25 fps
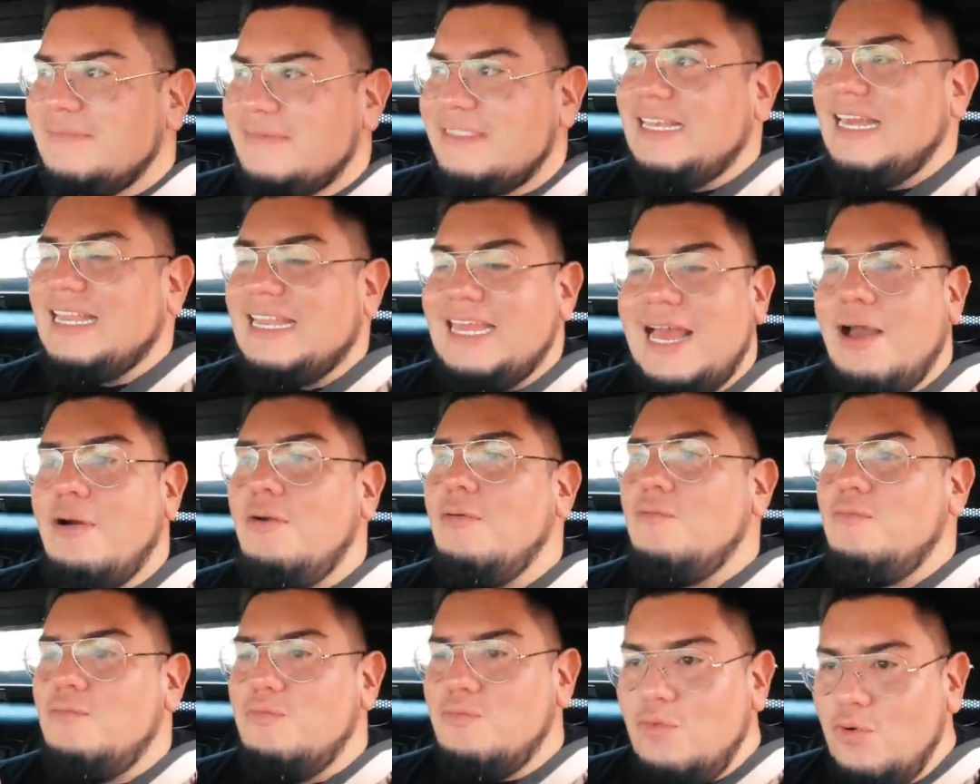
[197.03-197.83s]
Sería
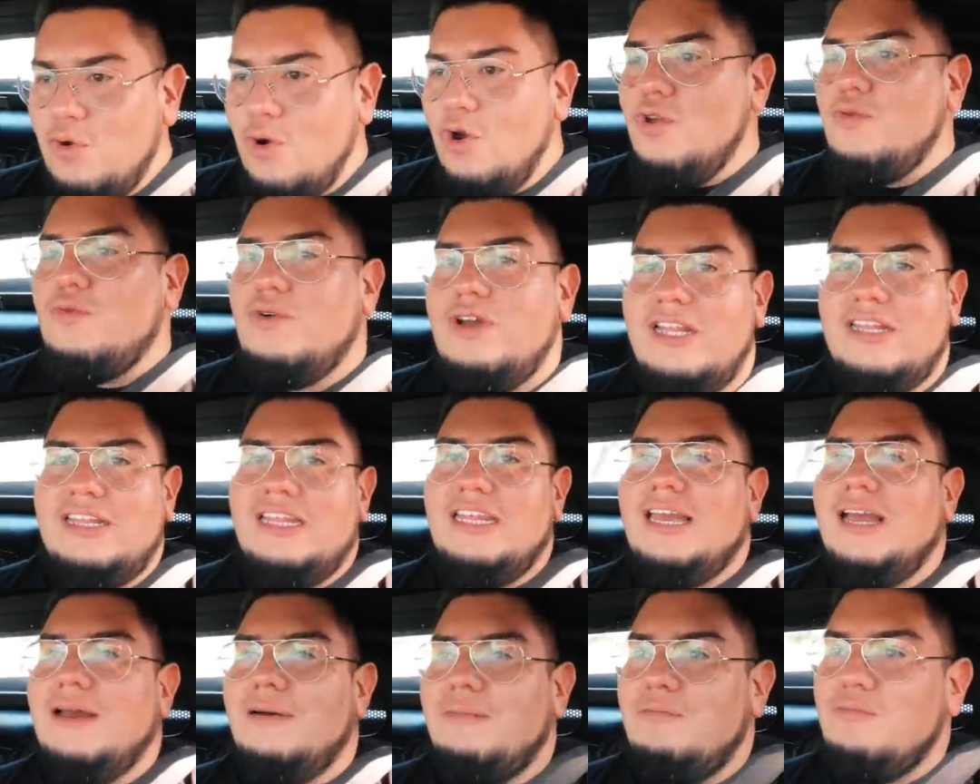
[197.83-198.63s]
un muy buen
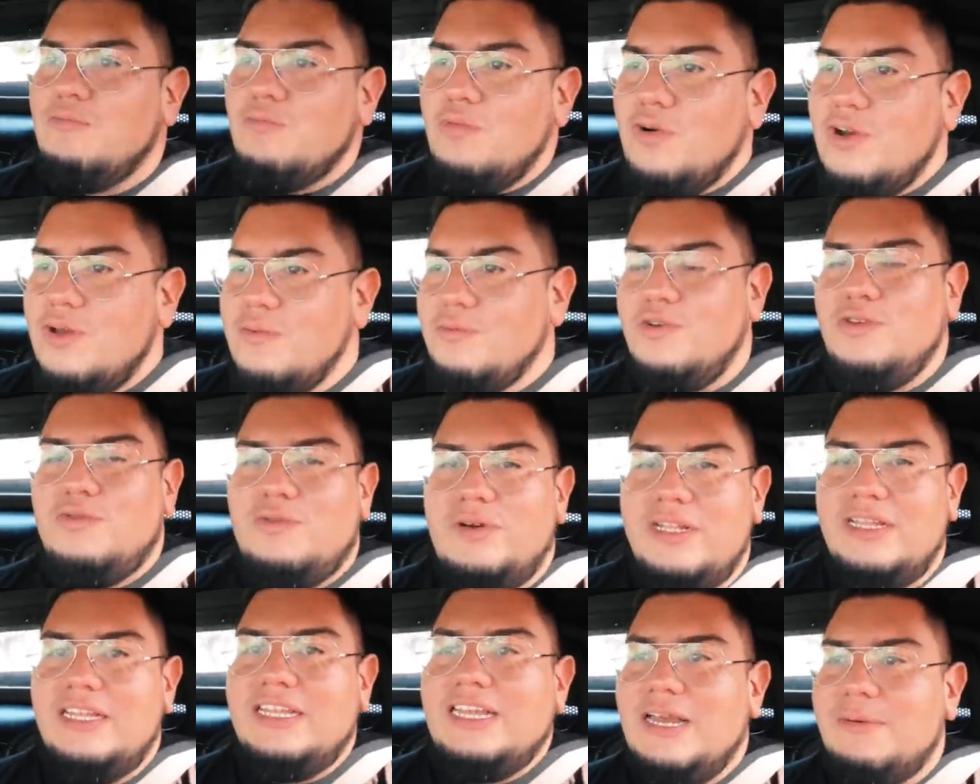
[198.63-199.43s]
día, muy muy
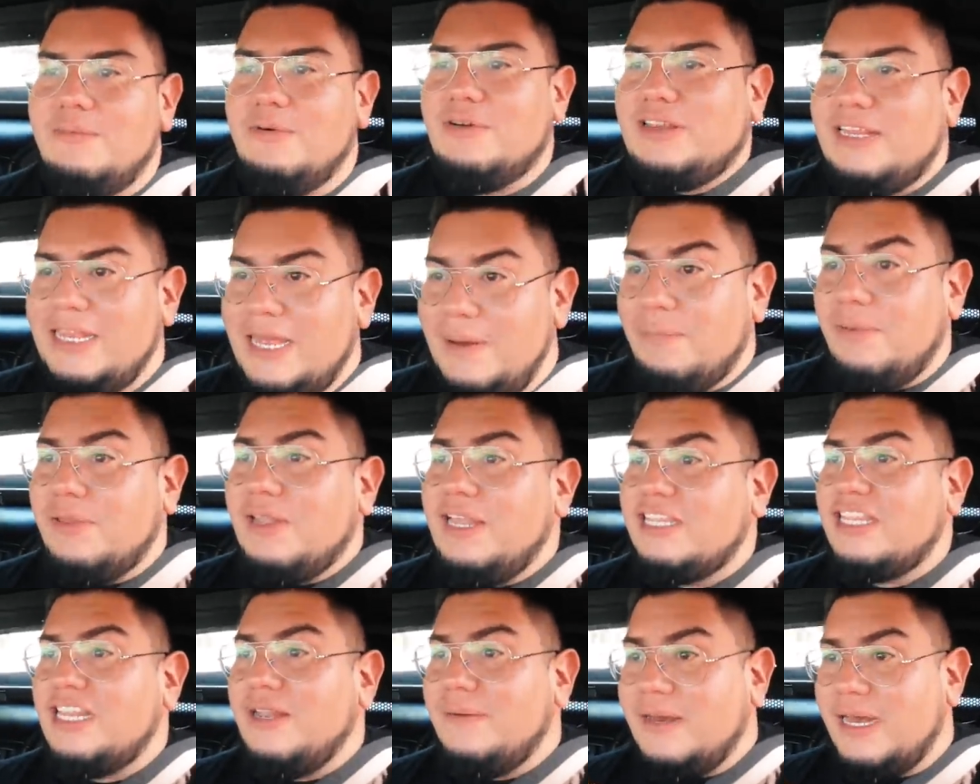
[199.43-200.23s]
buen día, porque ya
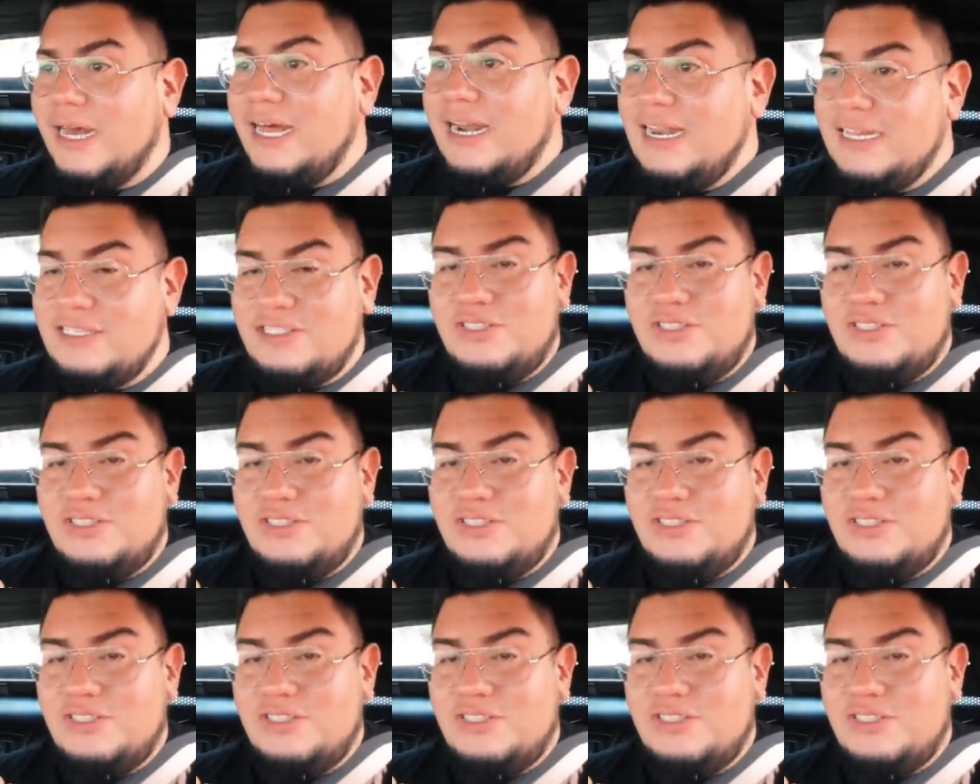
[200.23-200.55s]
podría trabajar en